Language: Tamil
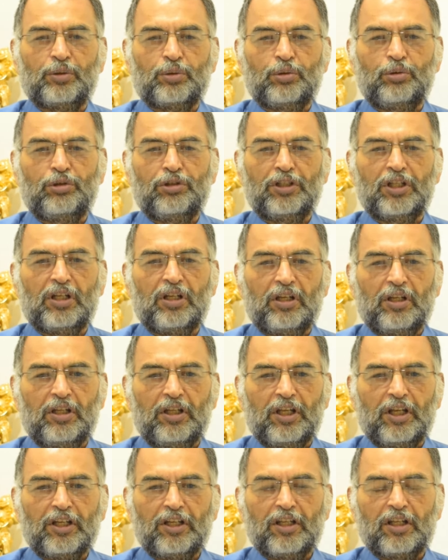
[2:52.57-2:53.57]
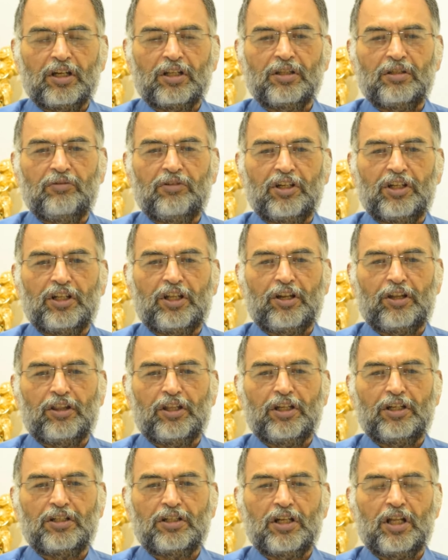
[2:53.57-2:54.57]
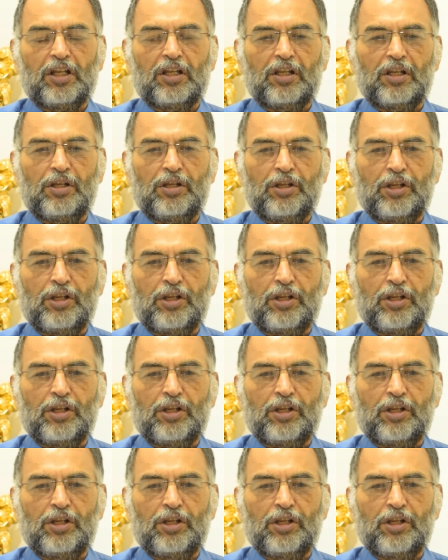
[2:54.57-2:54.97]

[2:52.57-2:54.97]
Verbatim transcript: தூண்டல் எங்கிருந்து வருகிறது என்றால்